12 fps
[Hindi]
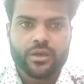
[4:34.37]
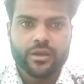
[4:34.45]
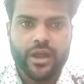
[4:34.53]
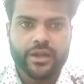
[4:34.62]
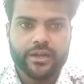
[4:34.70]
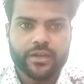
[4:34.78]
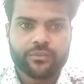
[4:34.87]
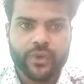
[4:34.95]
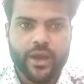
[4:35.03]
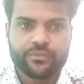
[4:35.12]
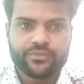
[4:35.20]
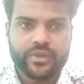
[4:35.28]

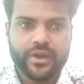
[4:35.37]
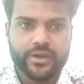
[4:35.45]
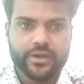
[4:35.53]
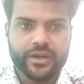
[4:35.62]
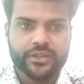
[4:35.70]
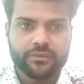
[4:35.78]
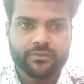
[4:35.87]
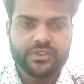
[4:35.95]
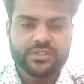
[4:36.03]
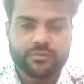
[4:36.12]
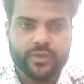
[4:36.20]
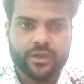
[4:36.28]
95 से 100 के
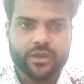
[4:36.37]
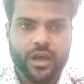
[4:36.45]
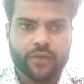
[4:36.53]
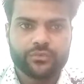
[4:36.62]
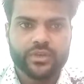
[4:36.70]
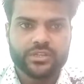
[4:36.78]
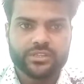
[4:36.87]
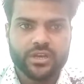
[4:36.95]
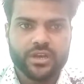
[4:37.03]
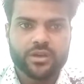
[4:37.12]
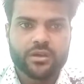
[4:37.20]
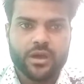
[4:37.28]
बीच में काफ़ी अच्छा